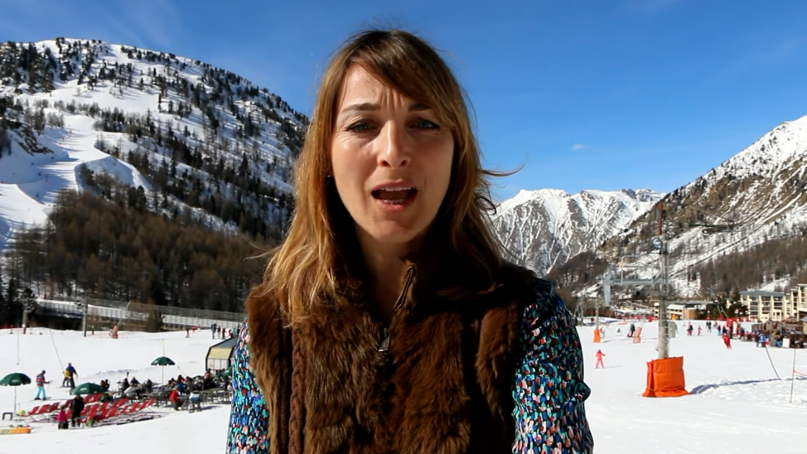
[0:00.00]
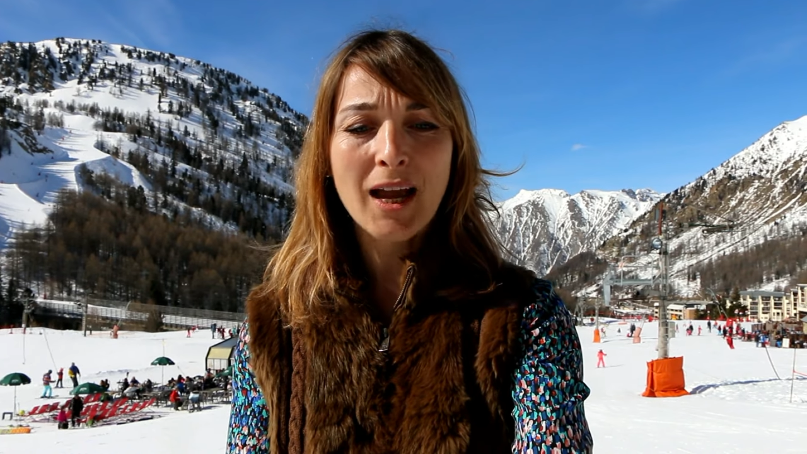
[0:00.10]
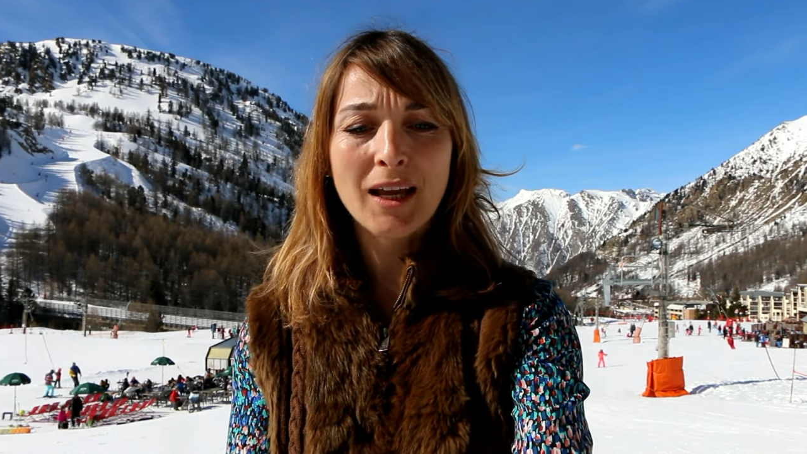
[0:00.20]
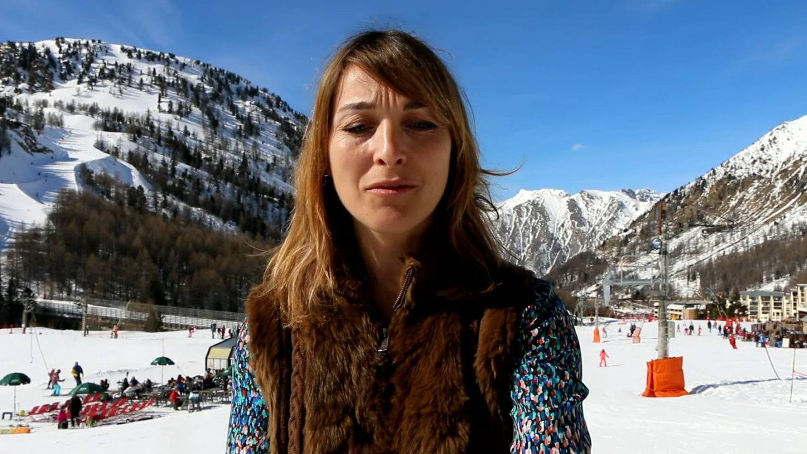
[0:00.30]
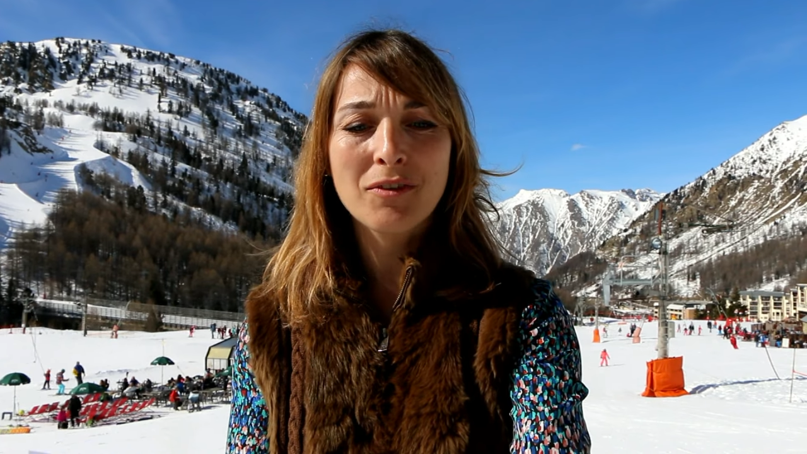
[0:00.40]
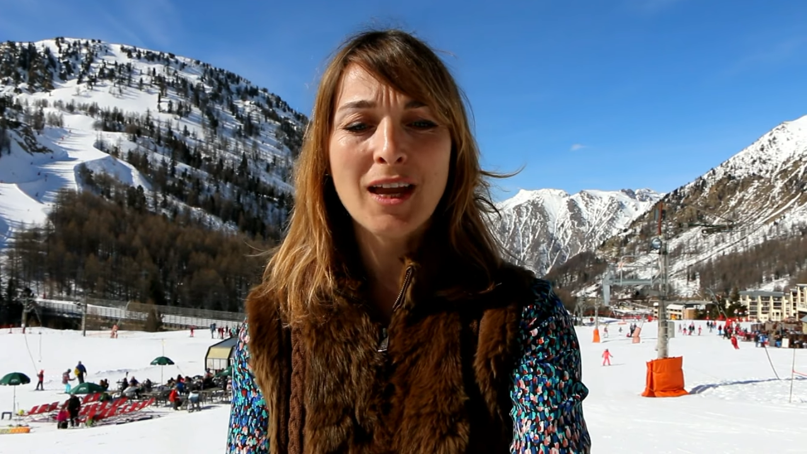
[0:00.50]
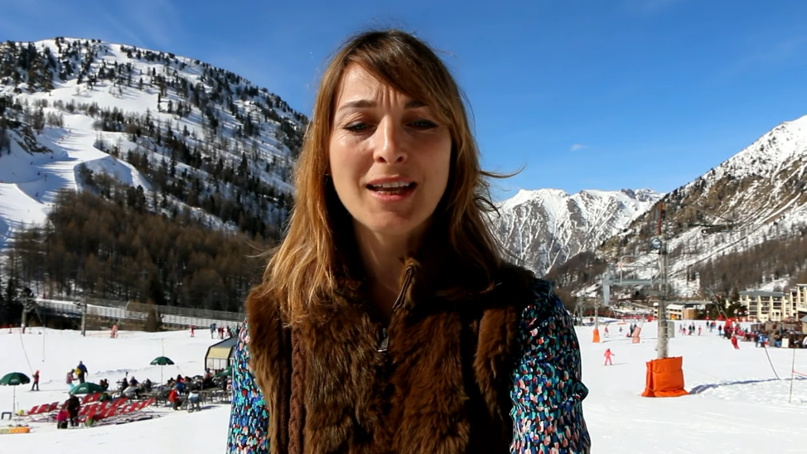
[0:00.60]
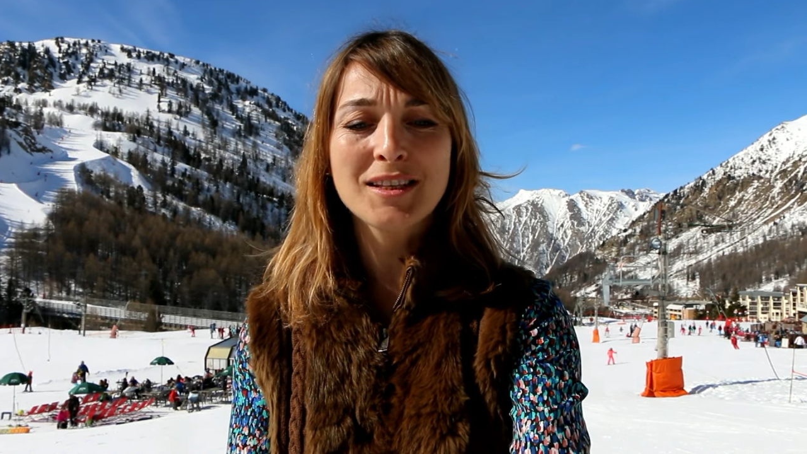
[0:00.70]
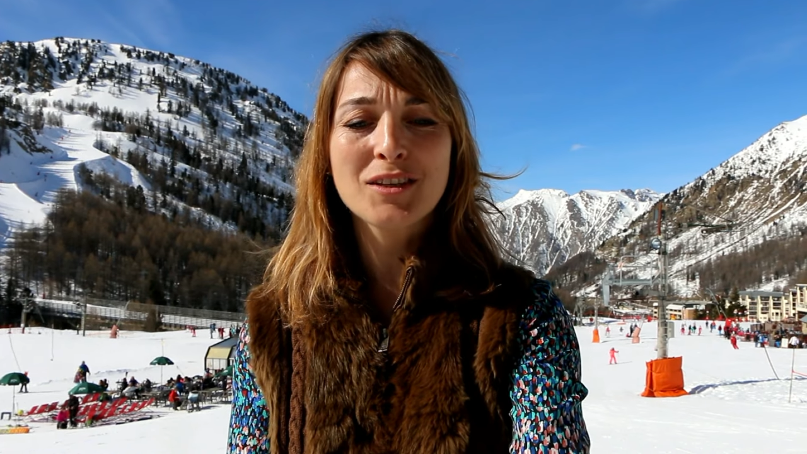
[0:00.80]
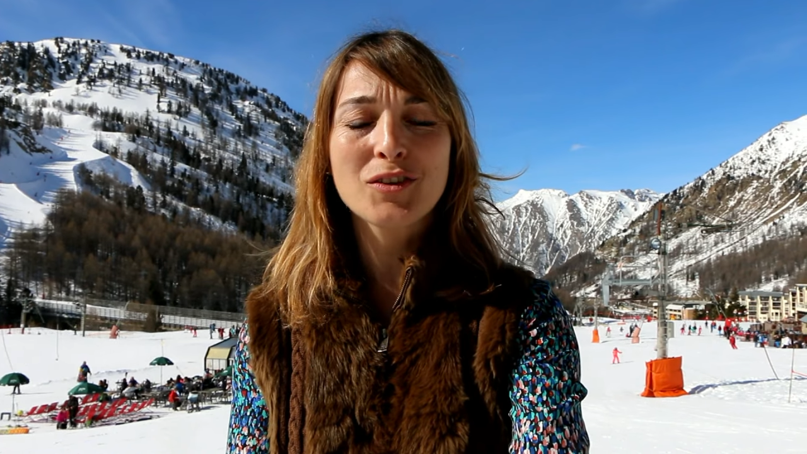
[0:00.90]
arrivée
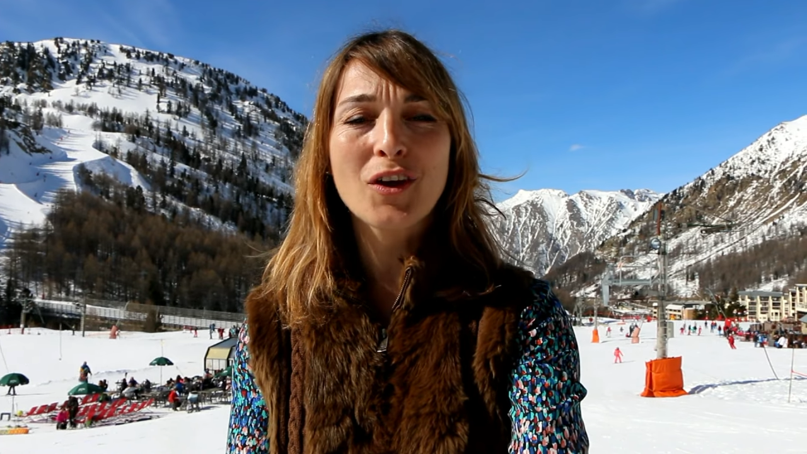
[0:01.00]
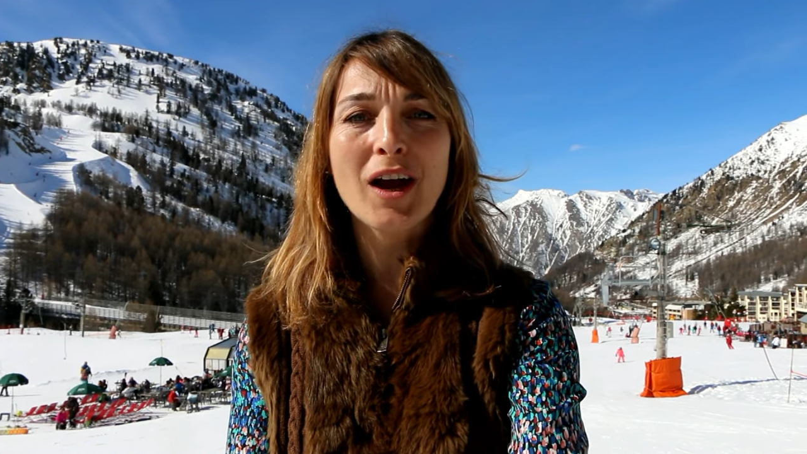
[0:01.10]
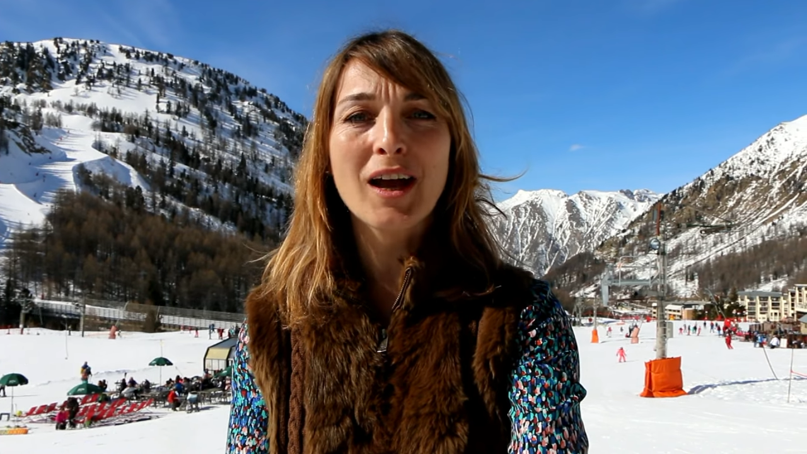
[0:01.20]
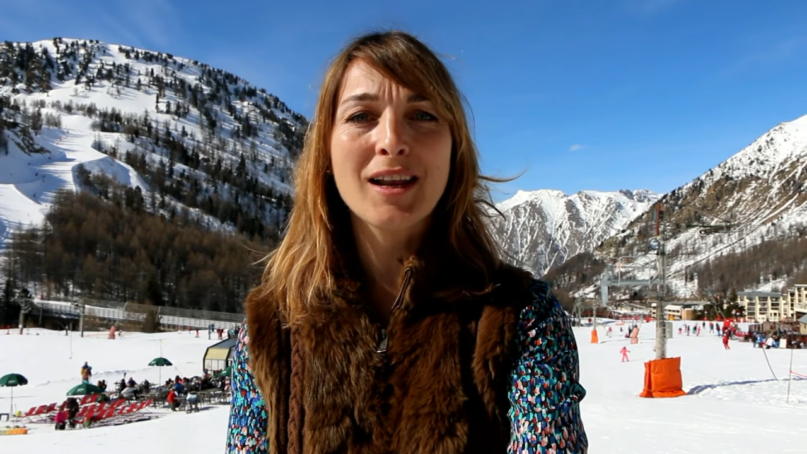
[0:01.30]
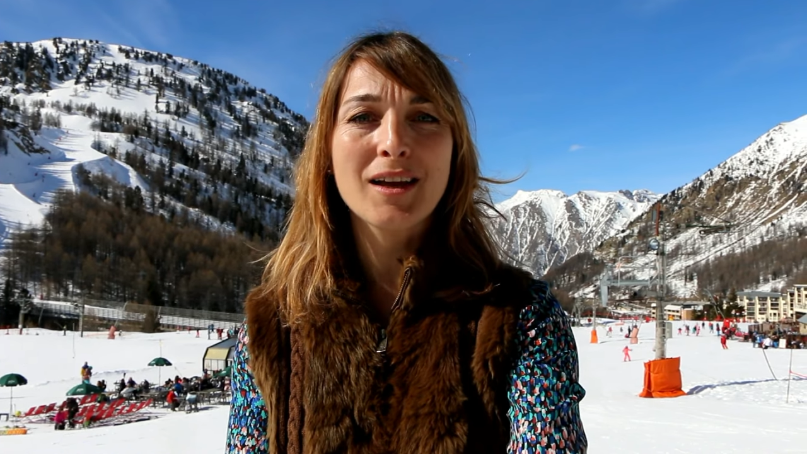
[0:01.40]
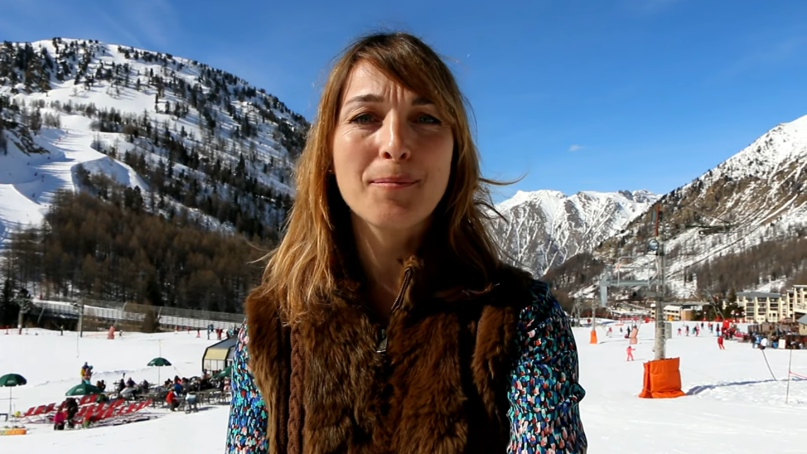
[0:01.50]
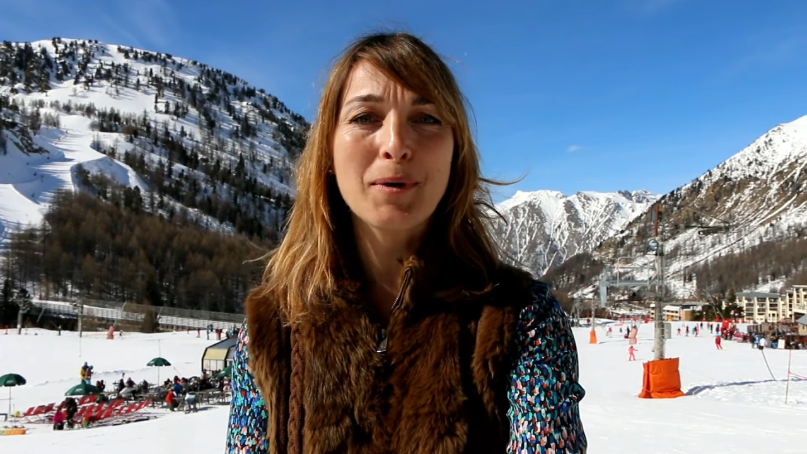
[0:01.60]
à 10h à la